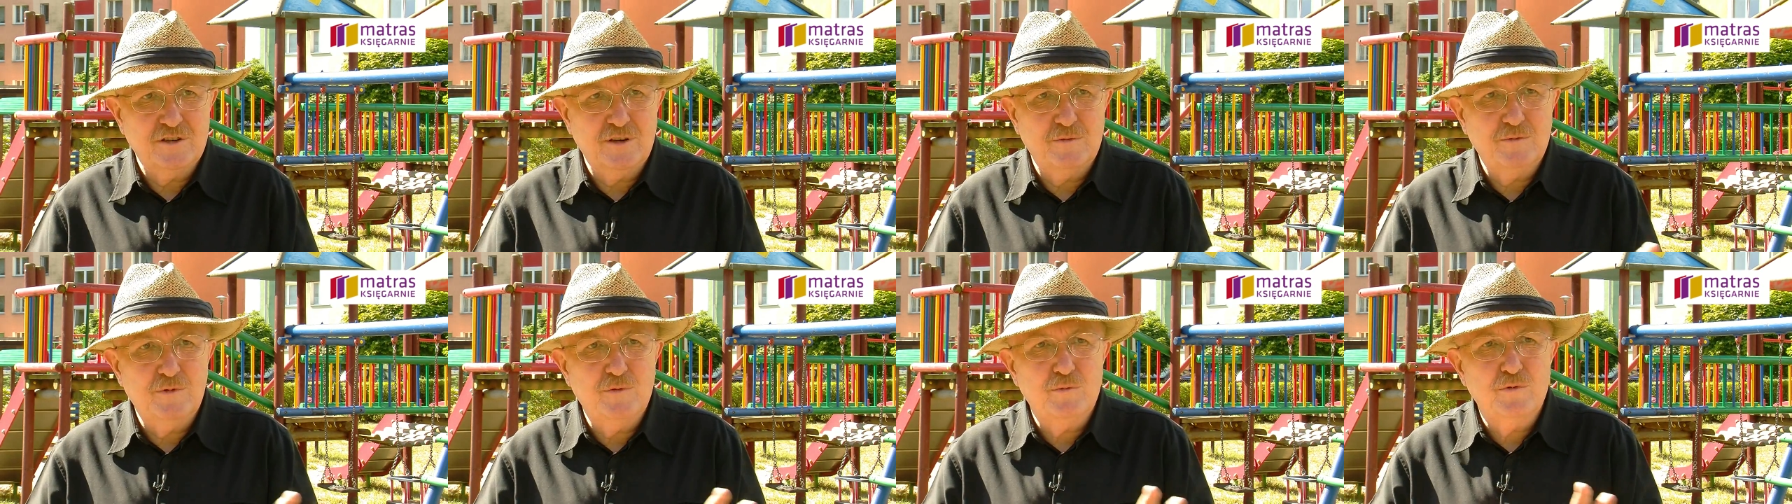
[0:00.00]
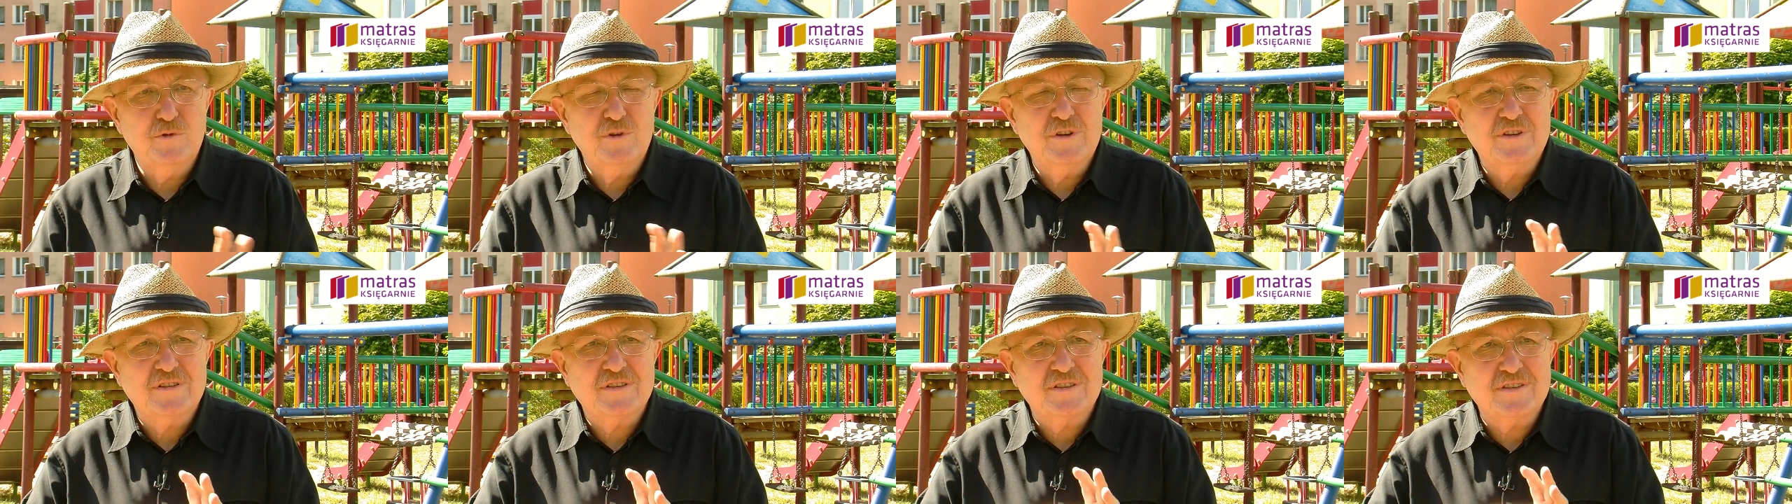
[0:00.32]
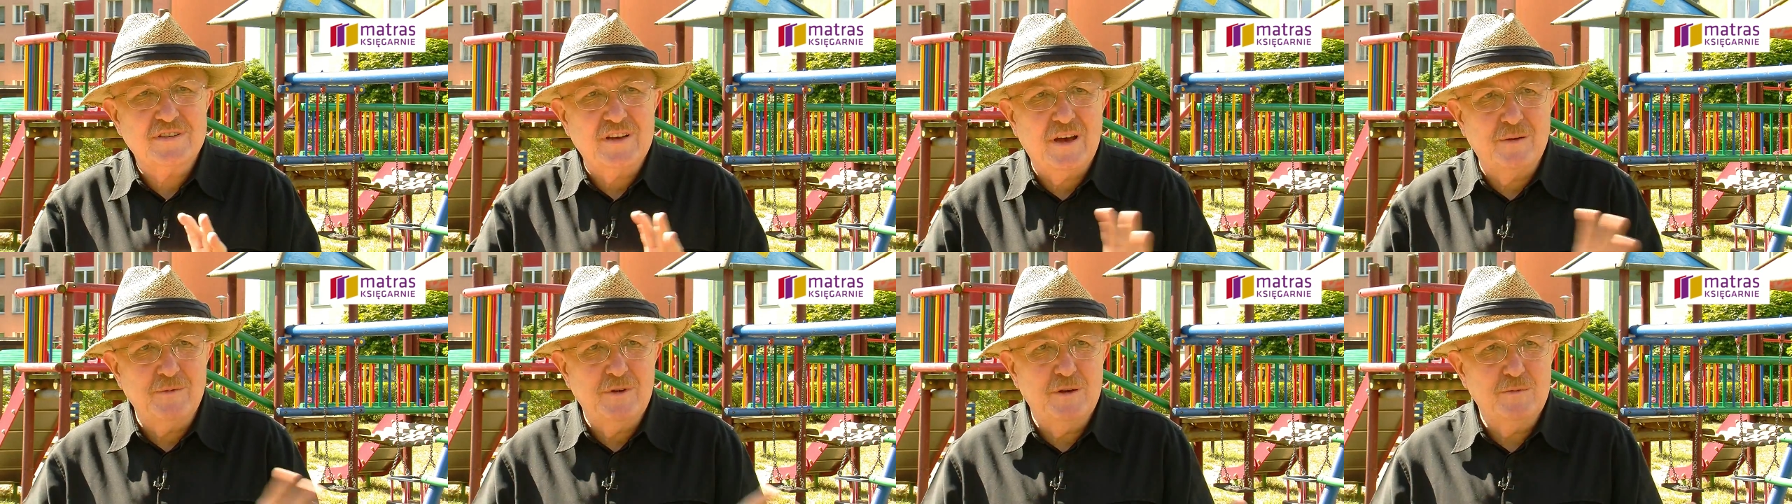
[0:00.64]
żeby były
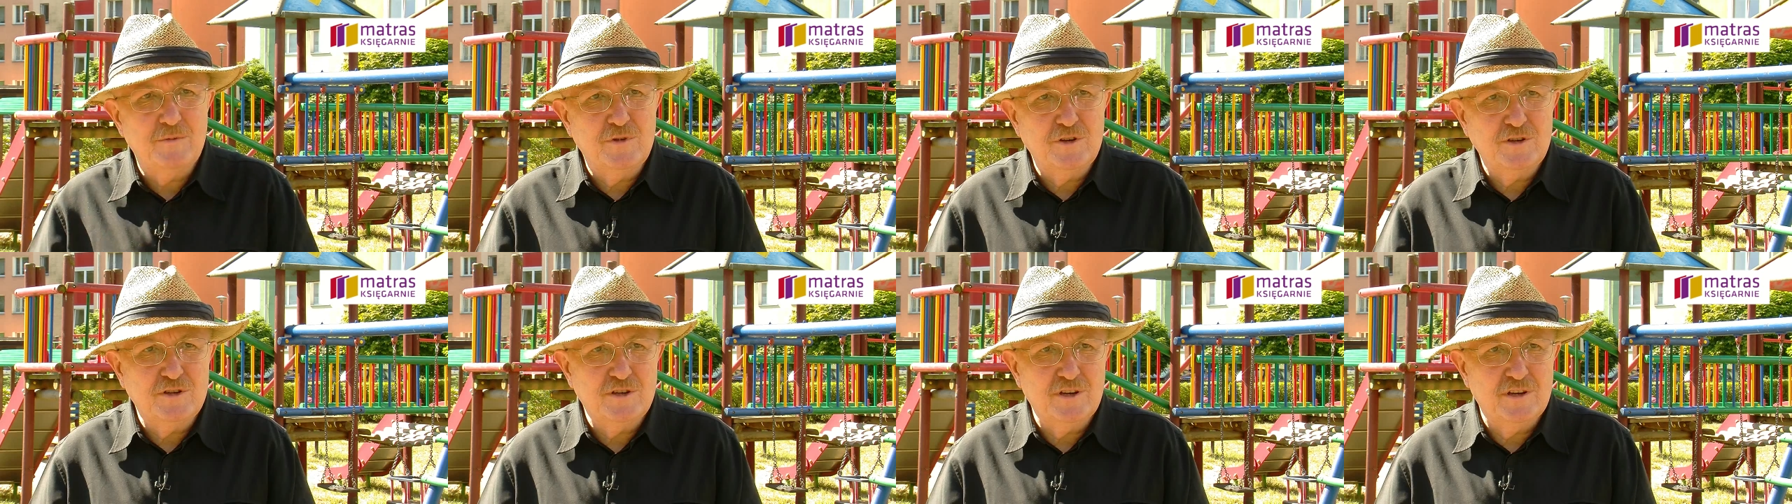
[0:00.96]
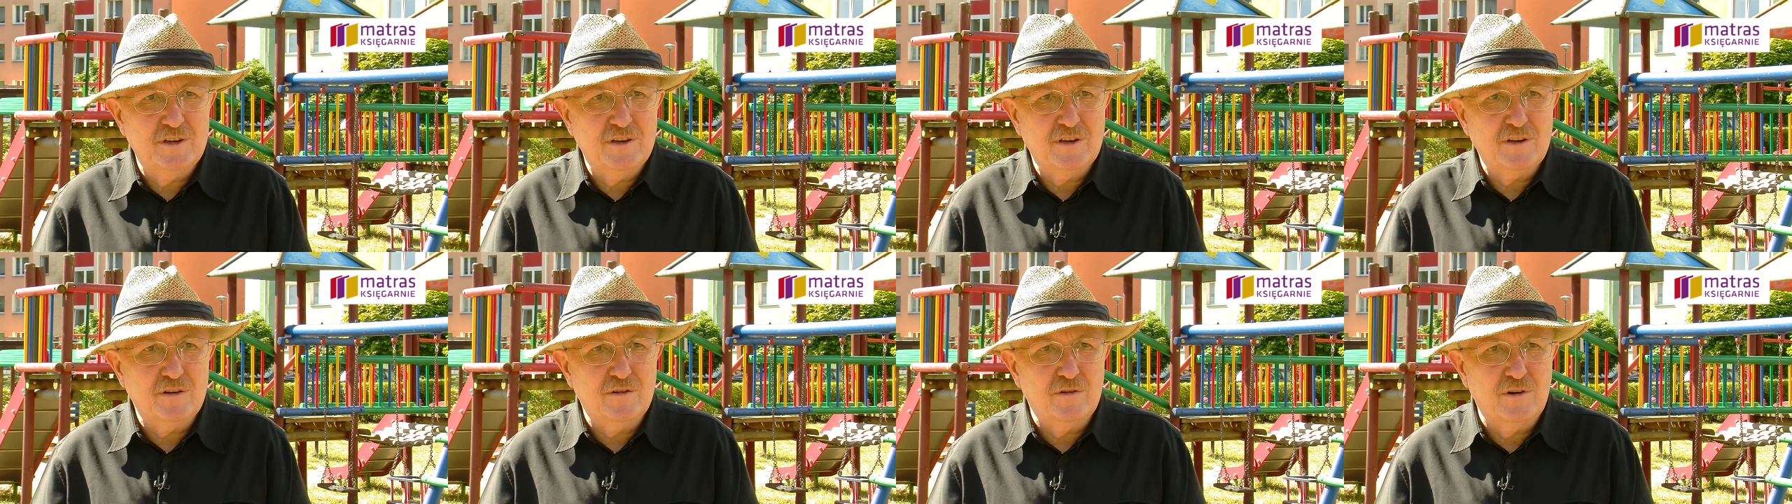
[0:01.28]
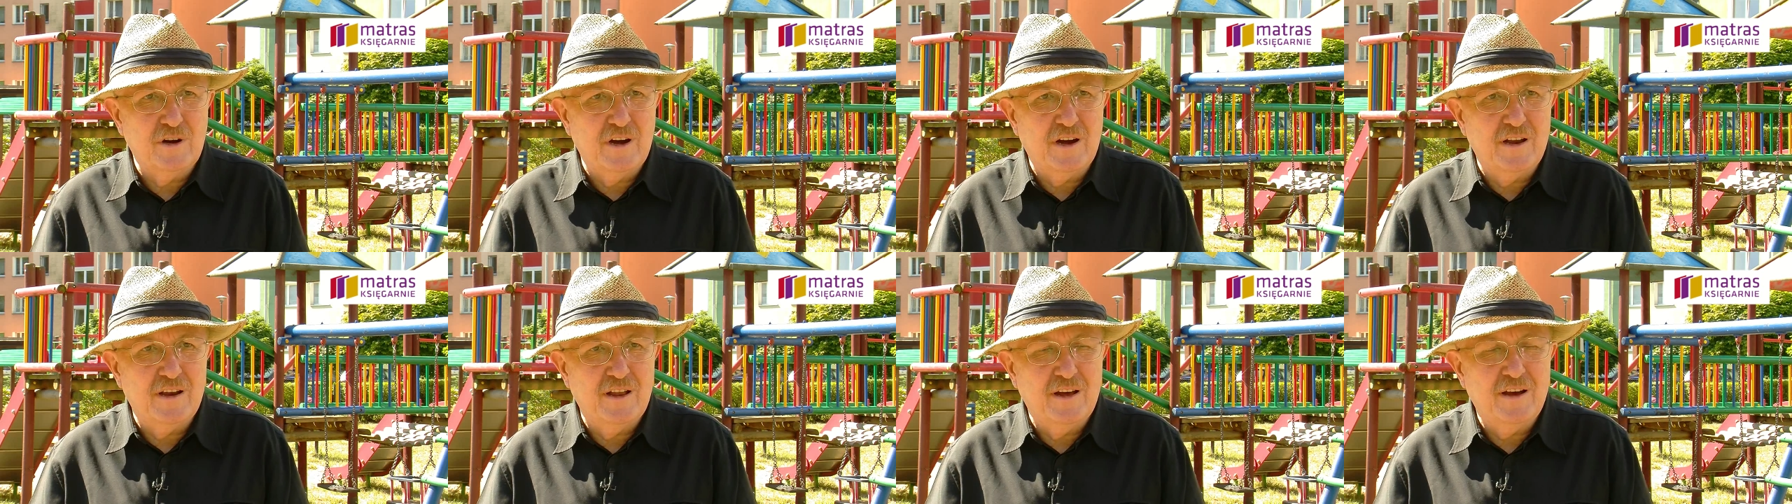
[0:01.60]
same misie
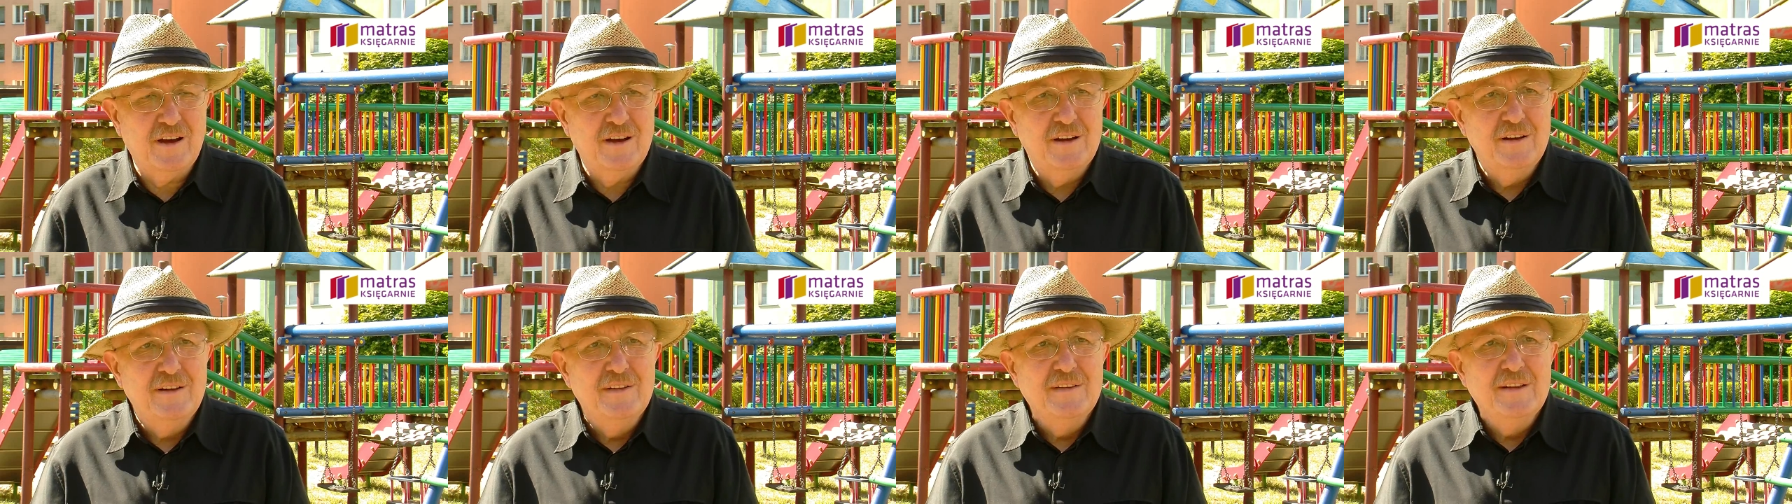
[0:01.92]
koala